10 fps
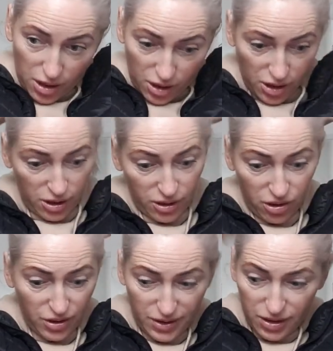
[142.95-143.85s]
E,
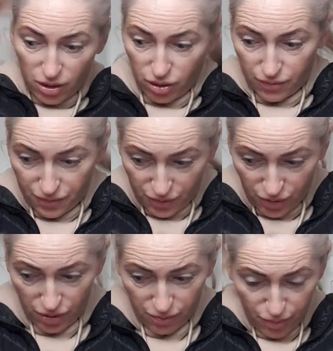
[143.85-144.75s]
no i co?
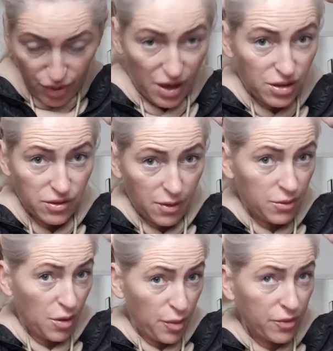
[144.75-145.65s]
No i pokażę
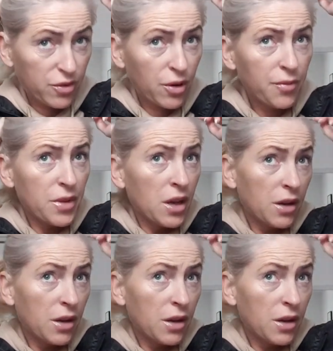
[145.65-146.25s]
Wam na pewno.